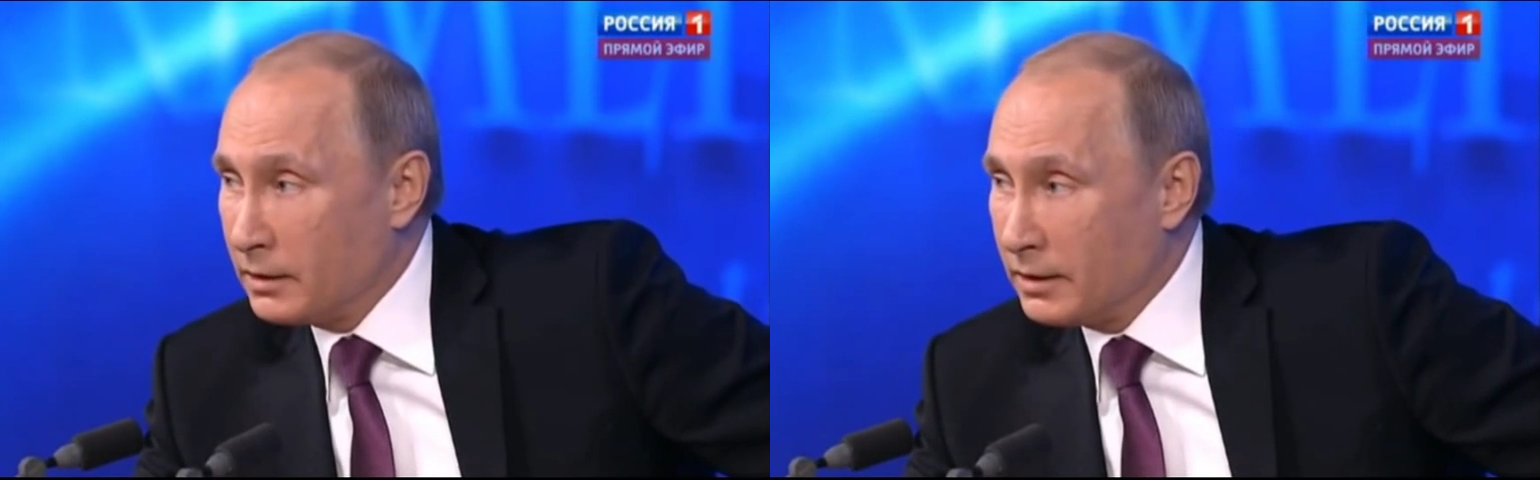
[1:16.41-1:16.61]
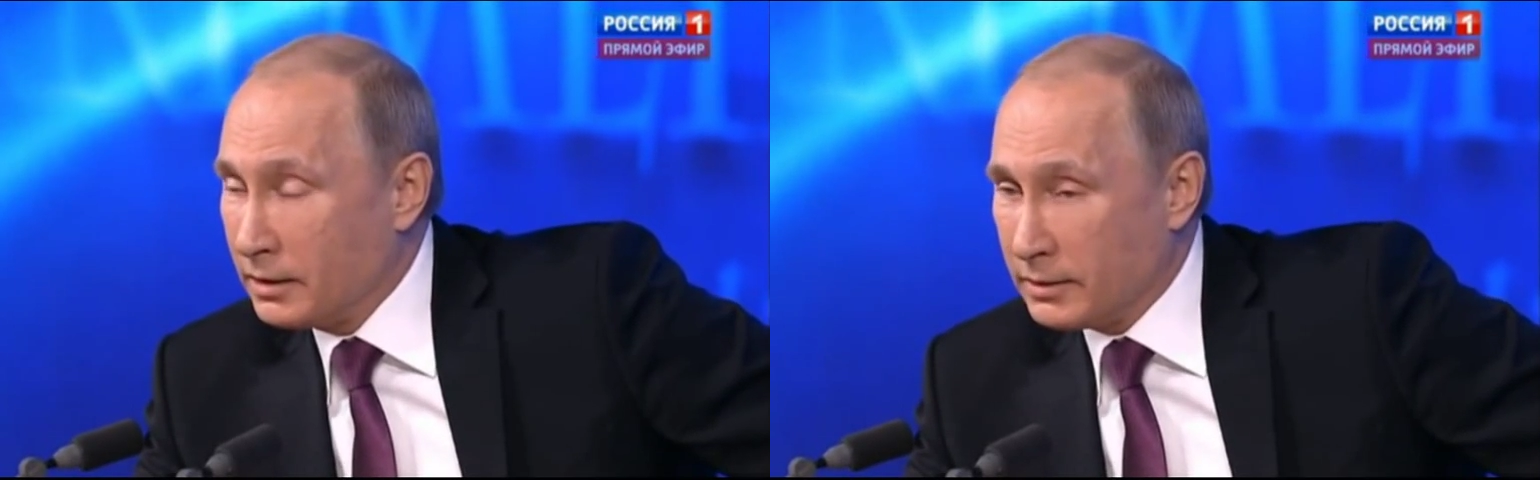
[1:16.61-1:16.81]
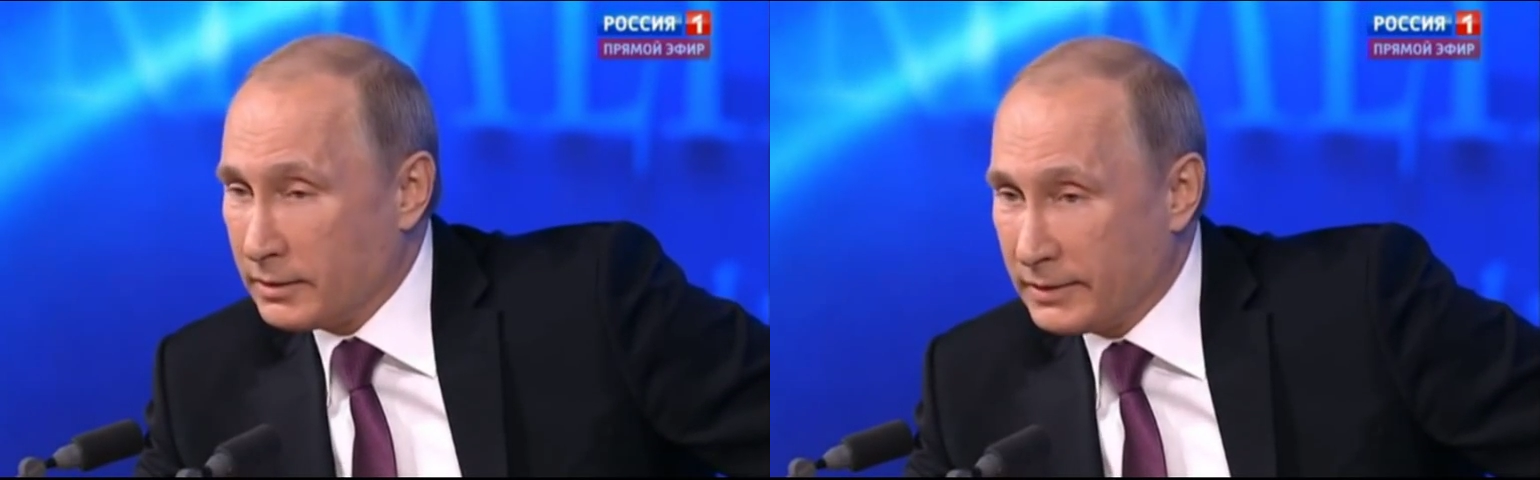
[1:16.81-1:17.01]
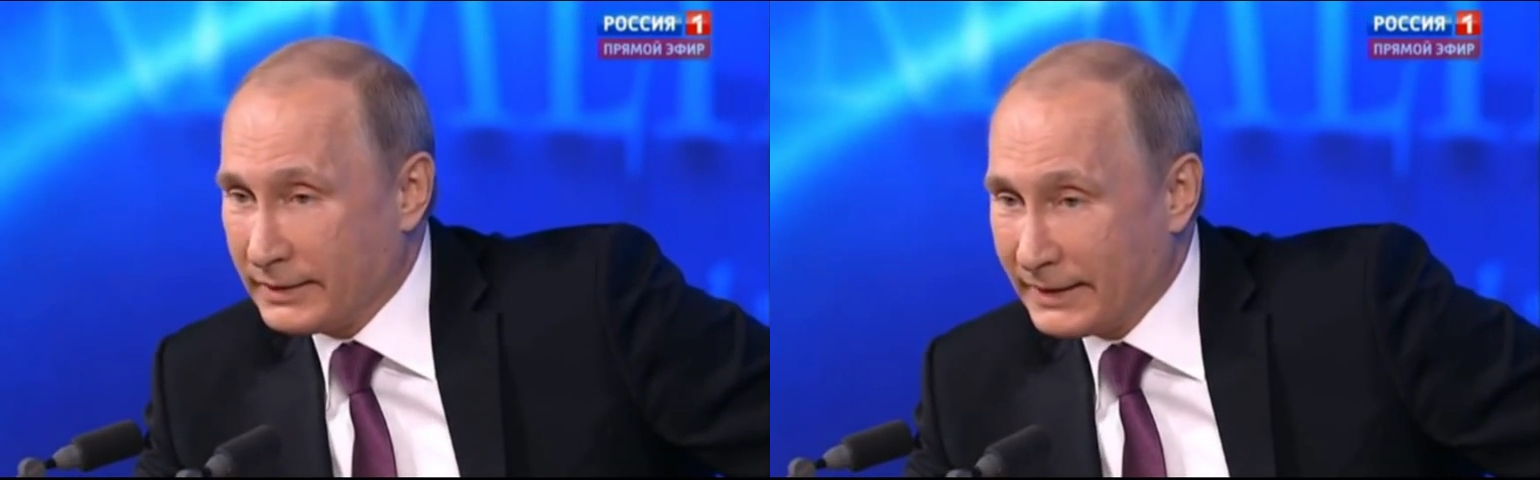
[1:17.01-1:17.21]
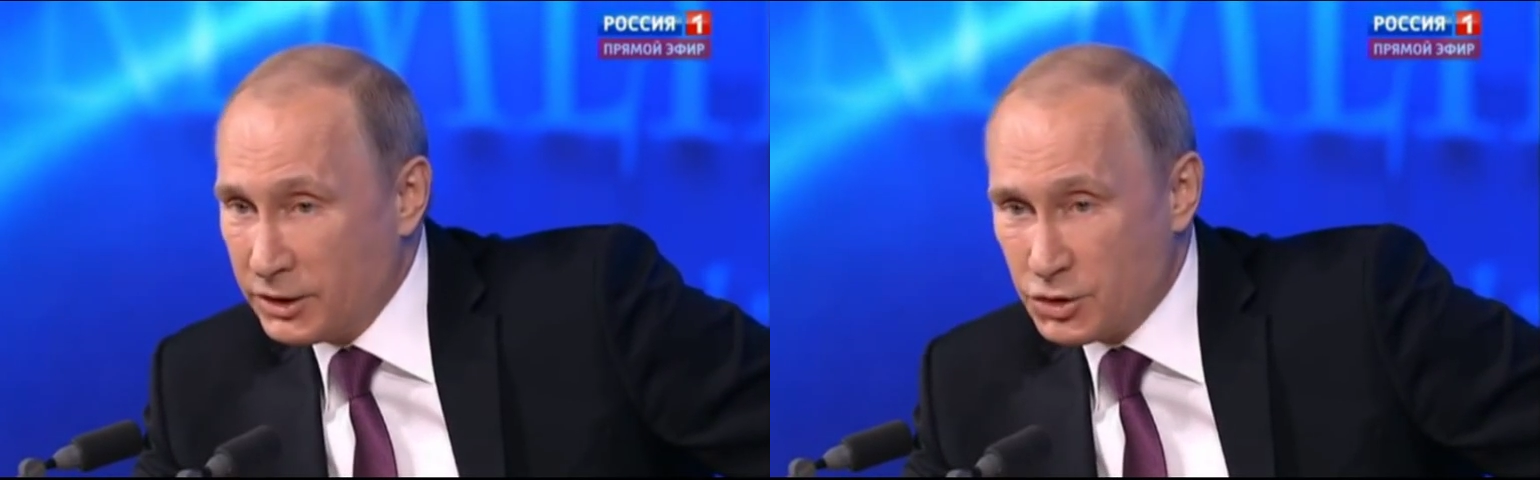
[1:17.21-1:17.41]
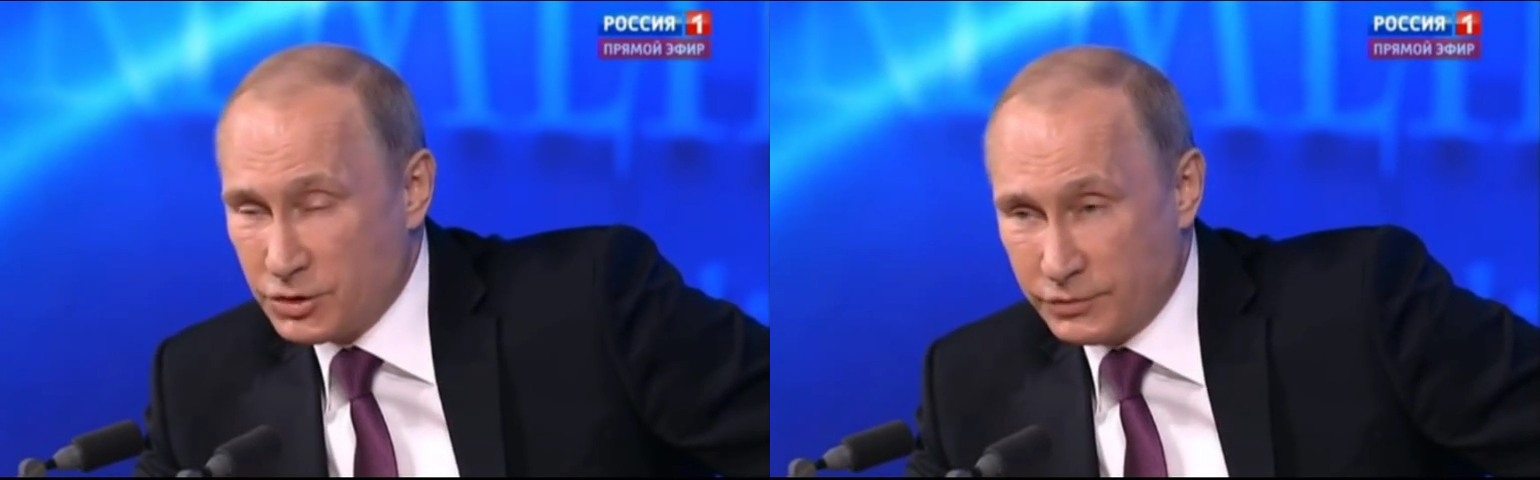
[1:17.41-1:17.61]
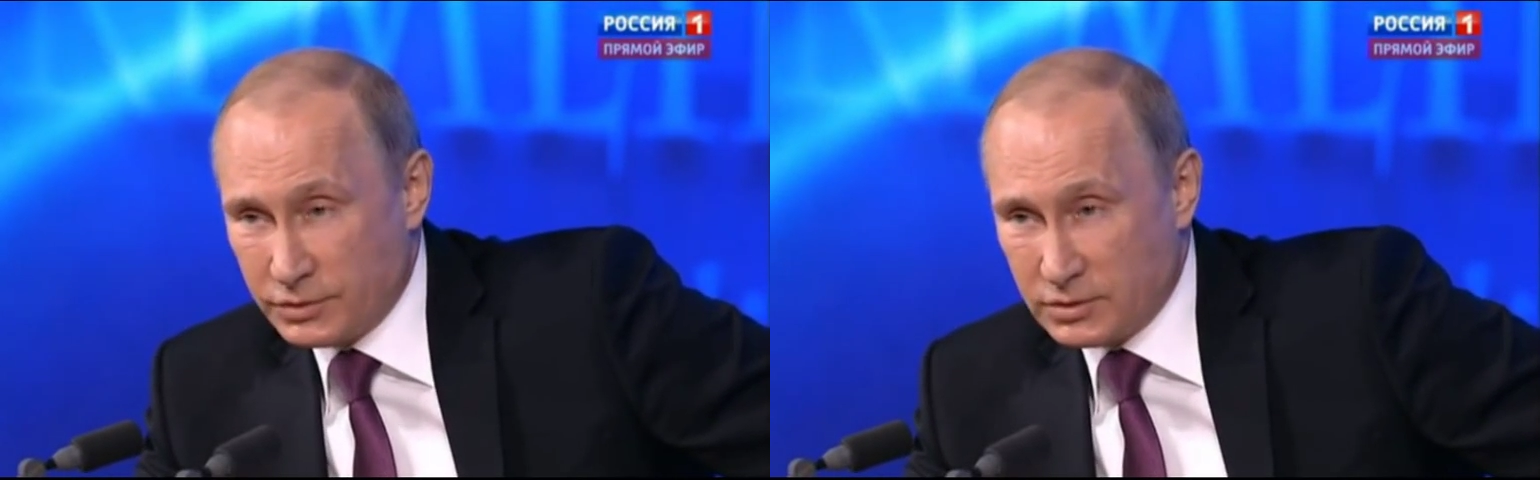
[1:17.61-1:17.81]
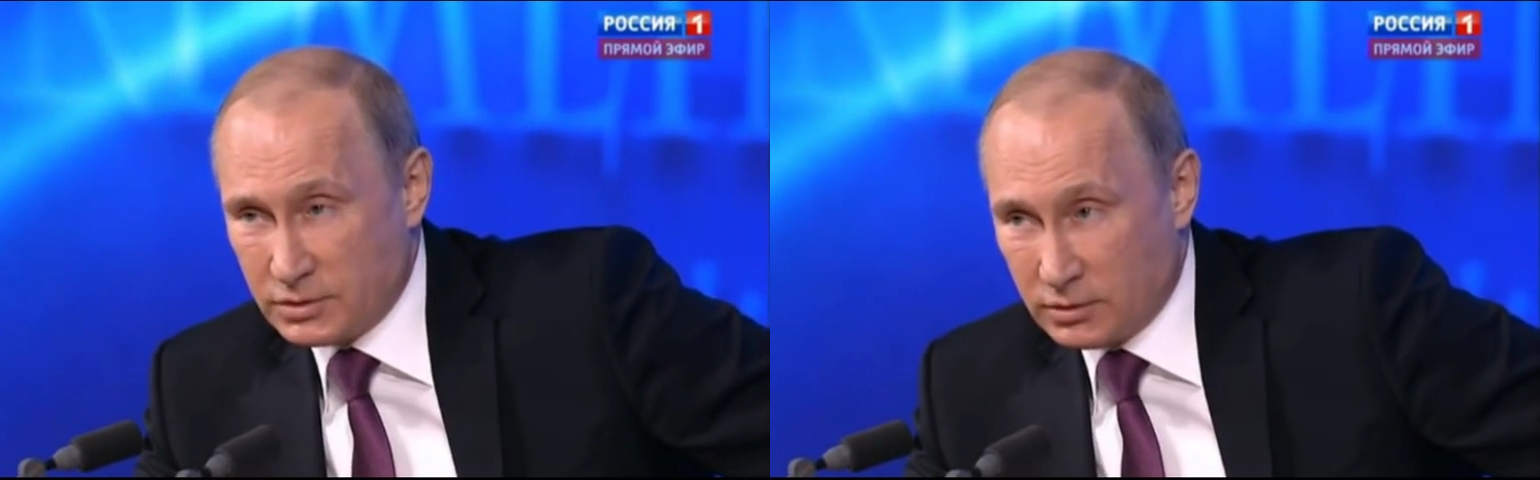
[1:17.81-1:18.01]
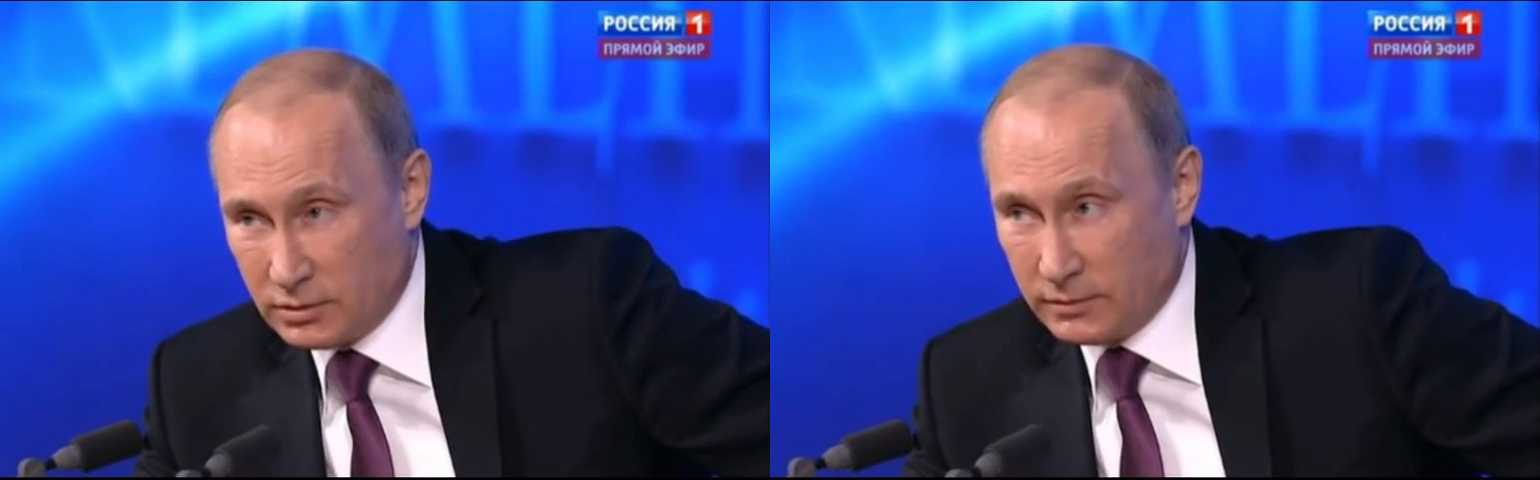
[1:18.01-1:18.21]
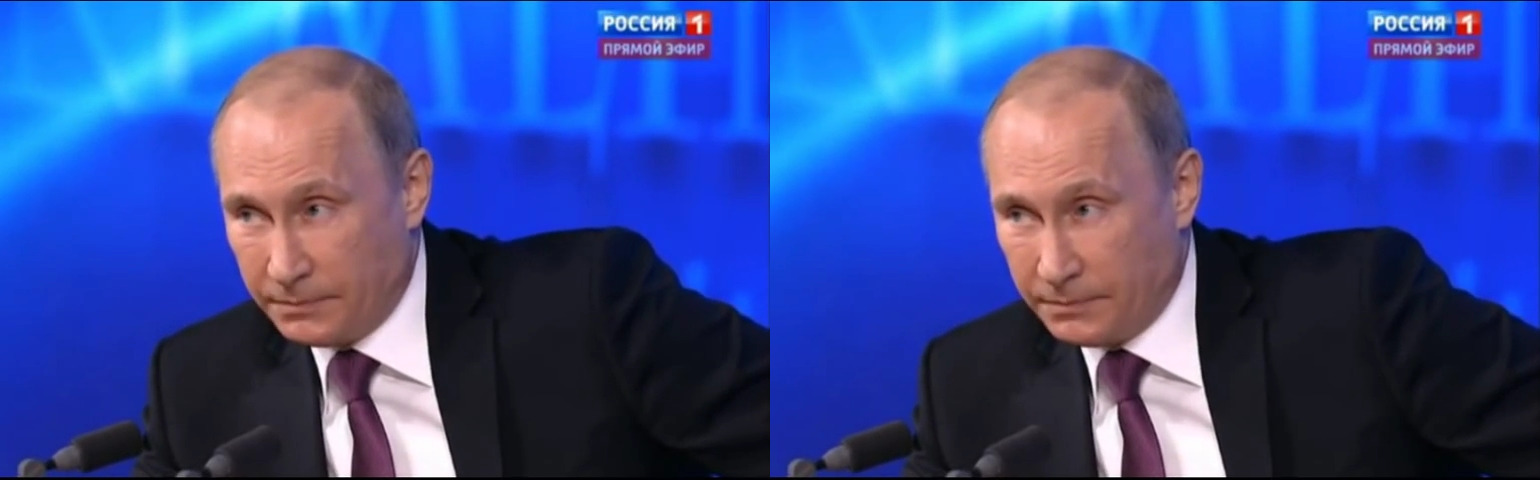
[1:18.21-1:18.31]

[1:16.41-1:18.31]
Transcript: а, ограничивать